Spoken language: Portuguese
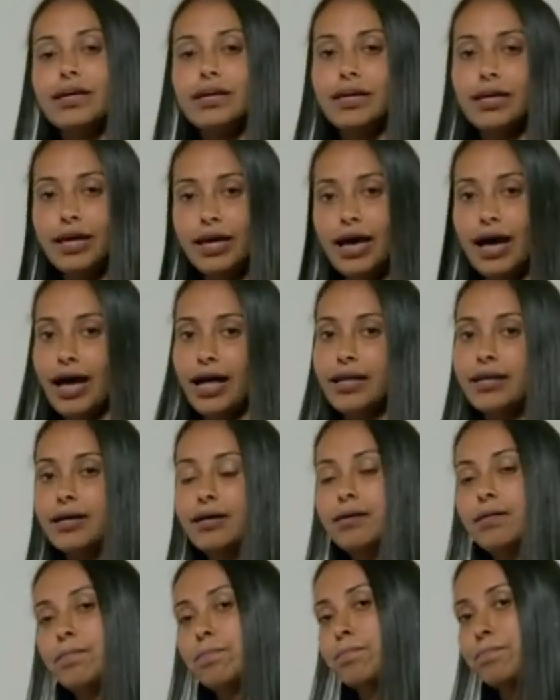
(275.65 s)

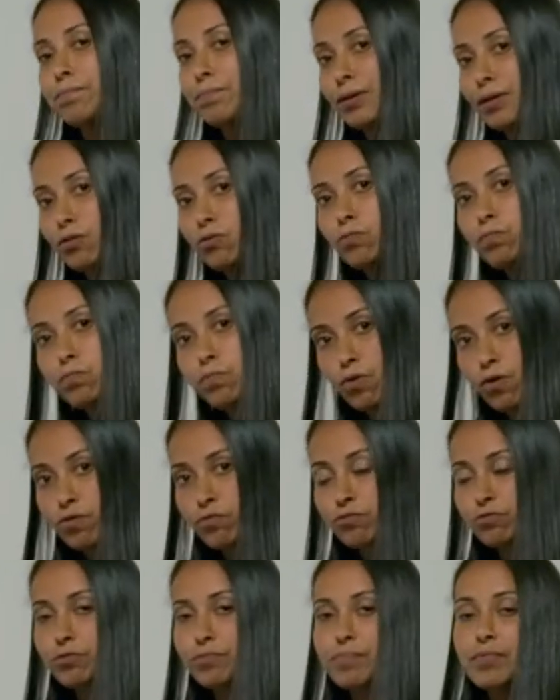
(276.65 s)
criada pelo
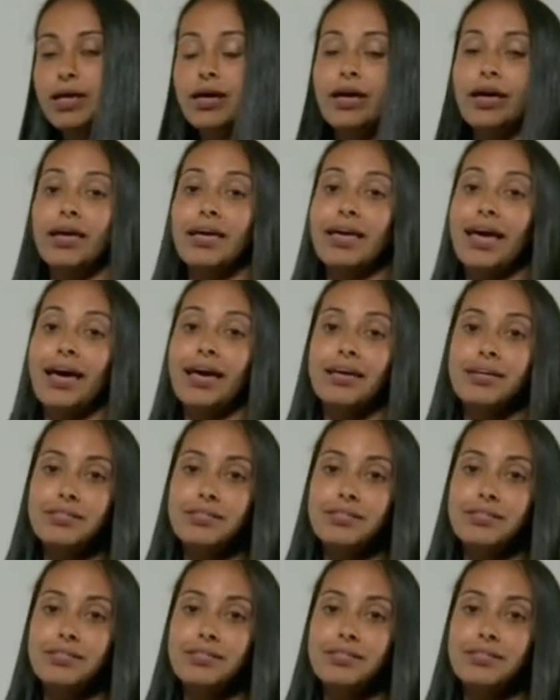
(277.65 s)
povo e é a